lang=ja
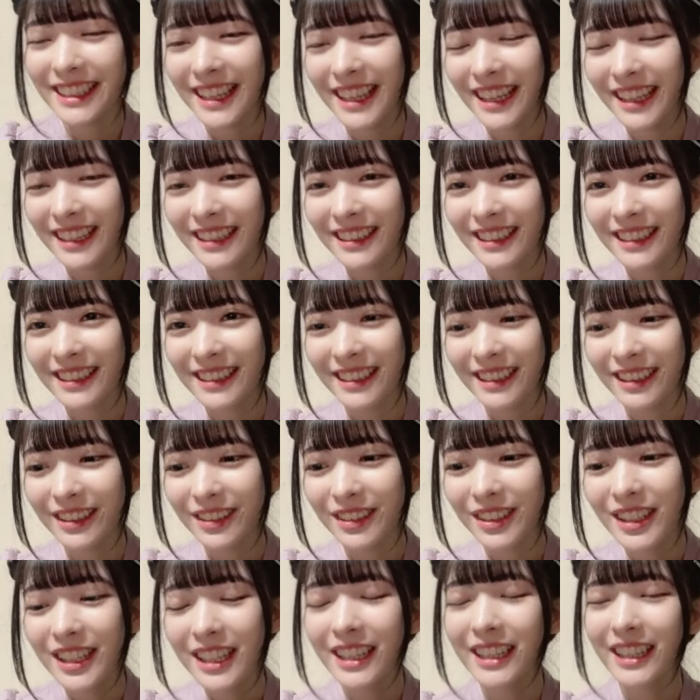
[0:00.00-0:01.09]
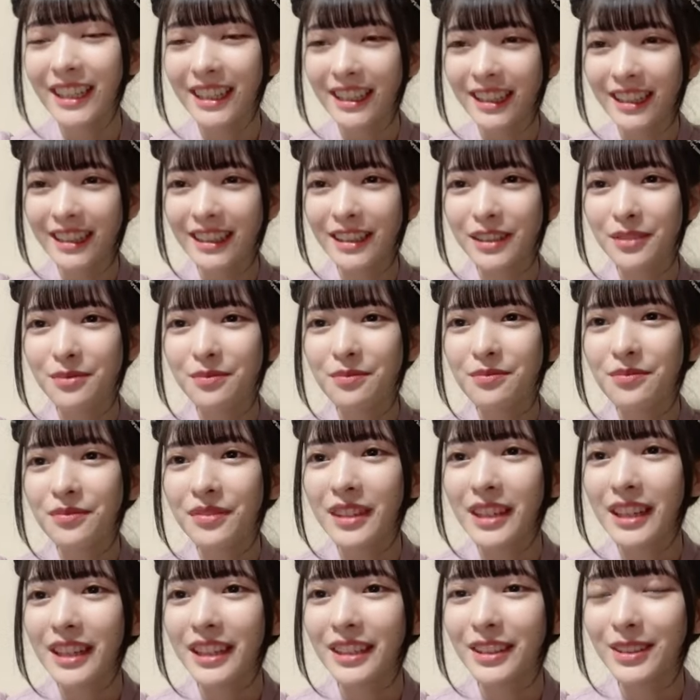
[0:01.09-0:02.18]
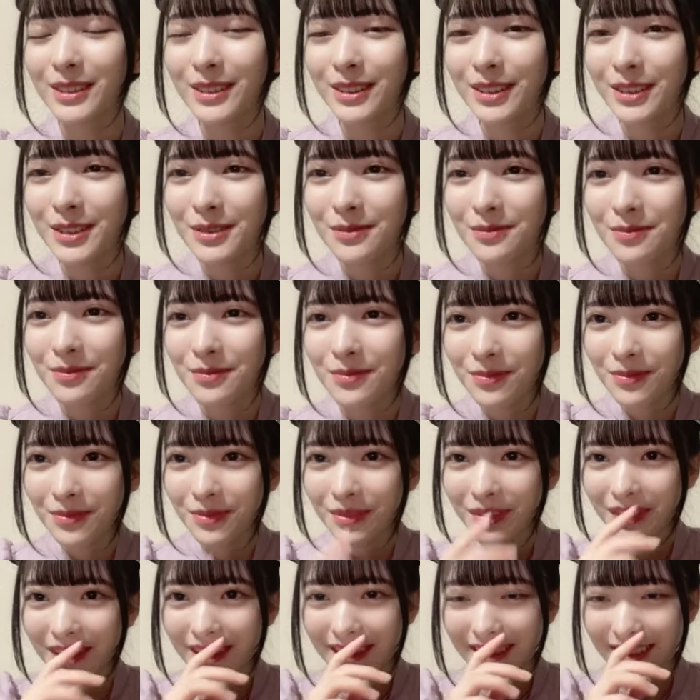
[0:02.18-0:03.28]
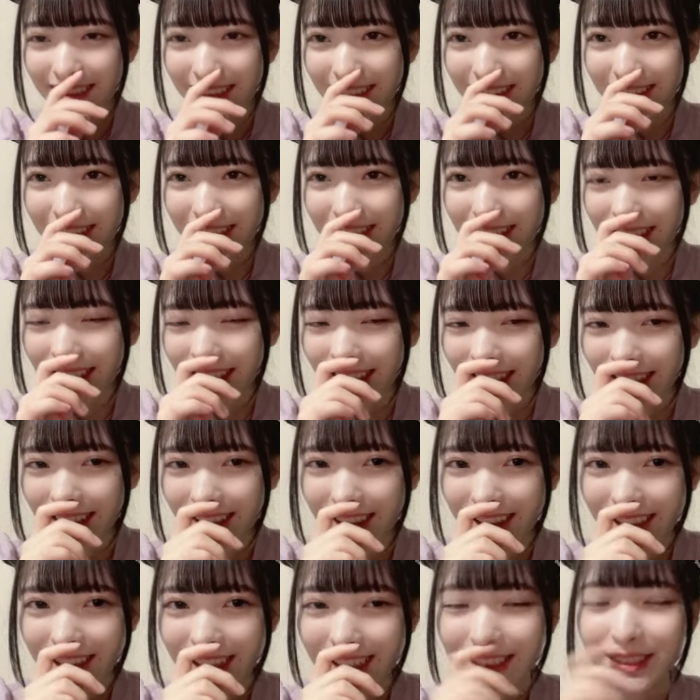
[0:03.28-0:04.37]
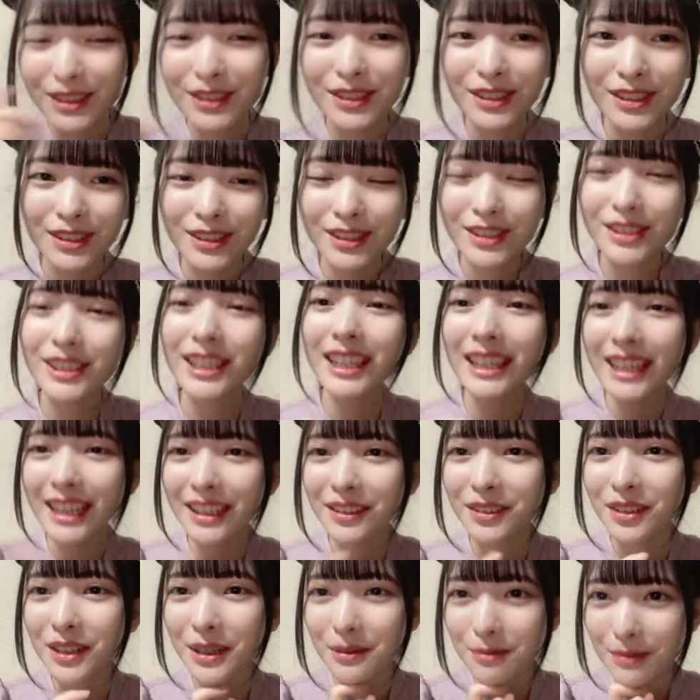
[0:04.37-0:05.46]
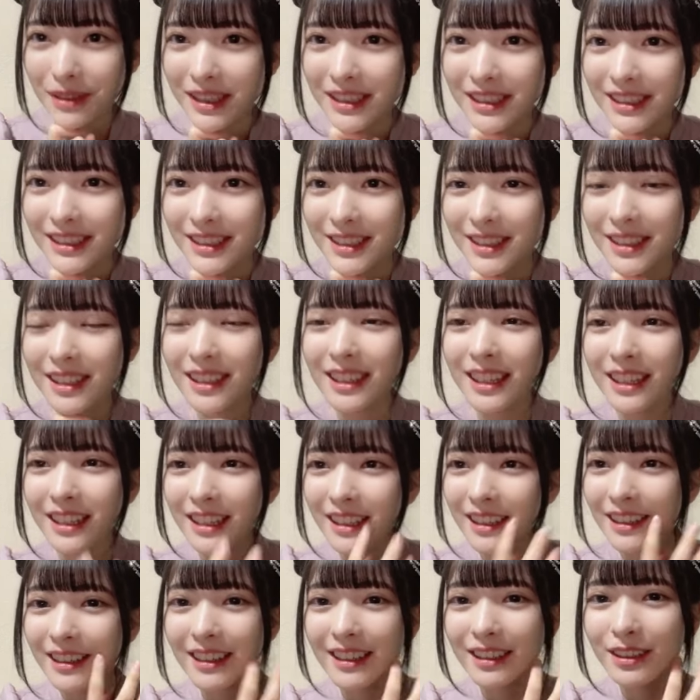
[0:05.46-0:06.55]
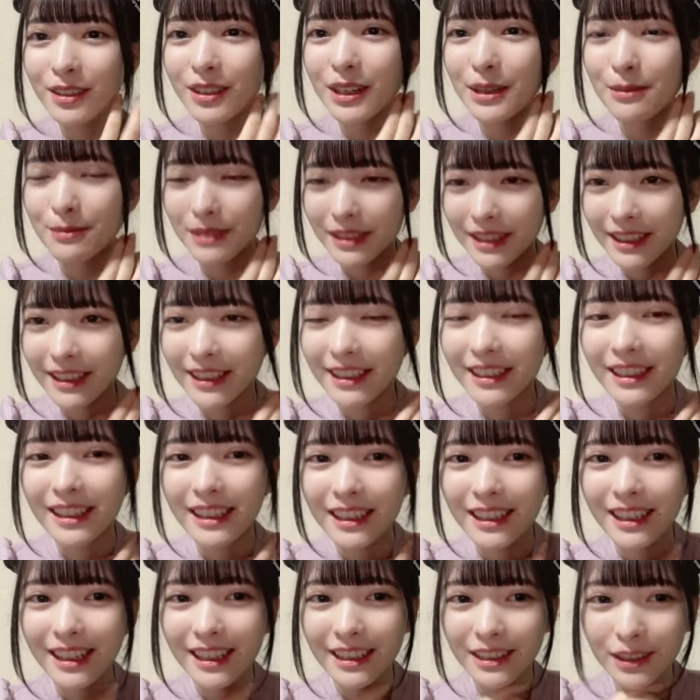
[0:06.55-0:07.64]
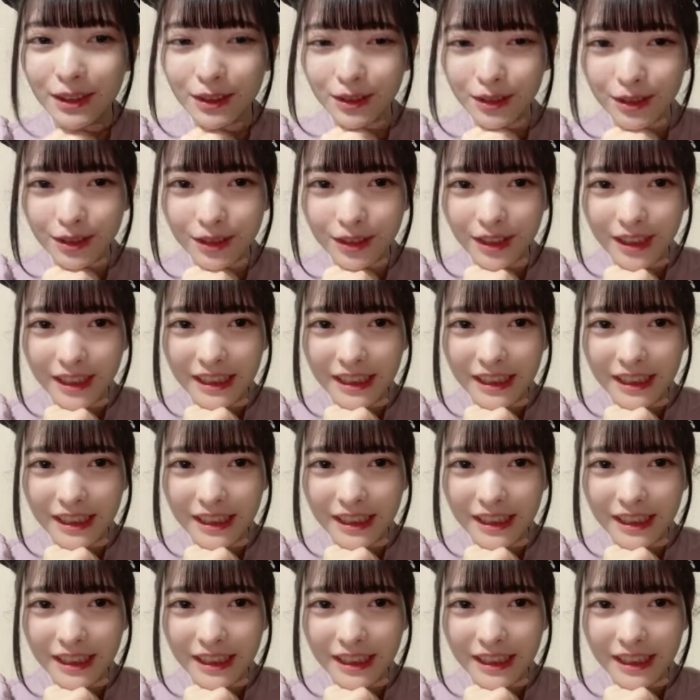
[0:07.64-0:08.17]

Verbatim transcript: 大変なんだけどえなんかあのなんだっけあそうそうそう好きなドラマ好きな恋愛ドラマであの